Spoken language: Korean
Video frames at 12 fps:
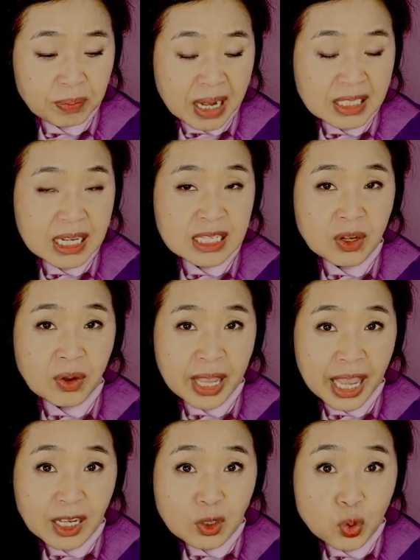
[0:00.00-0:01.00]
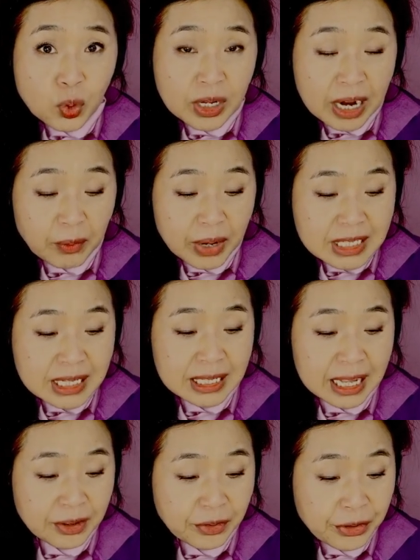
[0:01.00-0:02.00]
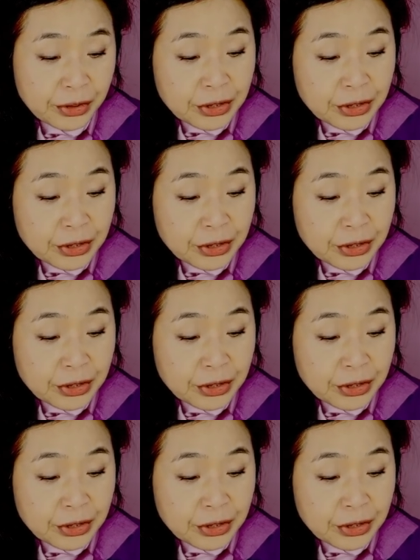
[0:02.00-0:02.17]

방사성 핵종이라고 하잖아요.